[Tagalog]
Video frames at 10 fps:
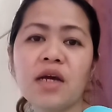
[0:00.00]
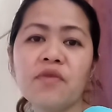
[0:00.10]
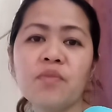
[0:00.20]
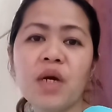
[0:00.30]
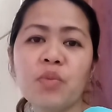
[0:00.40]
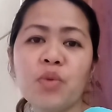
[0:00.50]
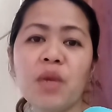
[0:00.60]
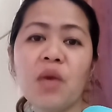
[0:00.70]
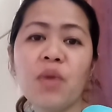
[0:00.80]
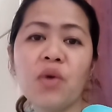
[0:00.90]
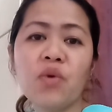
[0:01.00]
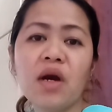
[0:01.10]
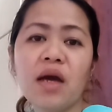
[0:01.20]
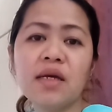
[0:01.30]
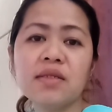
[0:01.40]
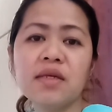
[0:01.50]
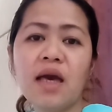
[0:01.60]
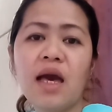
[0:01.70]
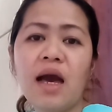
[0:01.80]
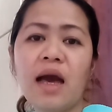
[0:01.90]
If may problema ako guys
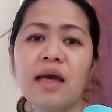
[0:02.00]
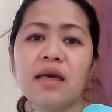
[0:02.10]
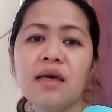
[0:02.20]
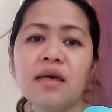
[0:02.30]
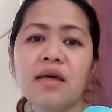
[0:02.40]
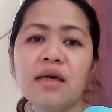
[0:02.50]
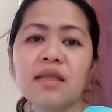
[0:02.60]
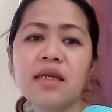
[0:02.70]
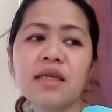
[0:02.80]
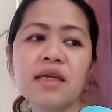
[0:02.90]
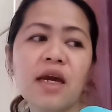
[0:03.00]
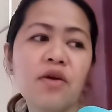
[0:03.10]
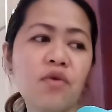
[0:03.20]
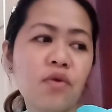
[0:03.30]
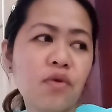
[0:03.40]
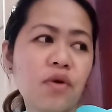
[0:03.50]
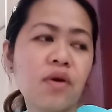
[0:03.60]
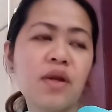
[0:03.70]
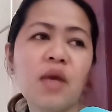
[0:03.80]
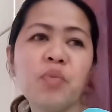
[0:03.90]
ay tinatry
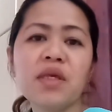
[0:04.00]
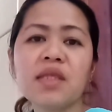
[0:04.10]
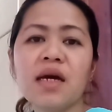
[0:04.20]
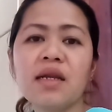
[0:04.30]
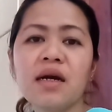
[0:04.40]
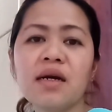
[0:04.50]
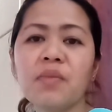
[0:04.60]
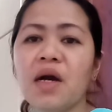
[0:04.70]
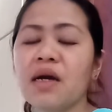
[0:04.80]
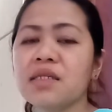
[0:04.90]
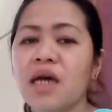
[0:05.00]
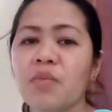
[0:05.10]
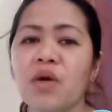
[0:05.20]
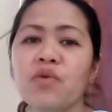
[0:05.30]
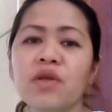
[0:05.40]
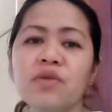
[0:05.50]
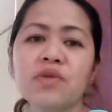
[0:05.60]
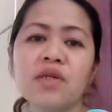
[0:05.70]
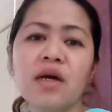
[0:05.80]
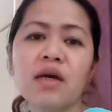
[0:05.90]
kong lapitan ang mga kasama ko dito
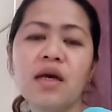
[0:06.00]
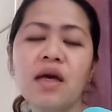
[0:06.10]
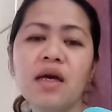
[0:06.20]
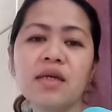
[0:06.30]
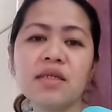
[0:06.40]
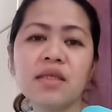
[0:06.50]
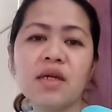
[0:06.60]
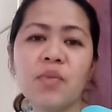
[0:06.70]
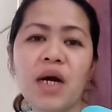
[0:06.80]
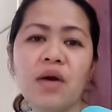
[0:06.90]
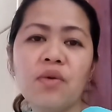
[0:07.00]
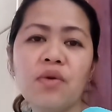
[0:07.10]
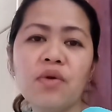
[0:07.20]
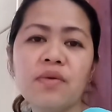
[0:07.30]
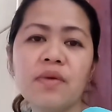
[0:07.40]
sa, sa trabaho.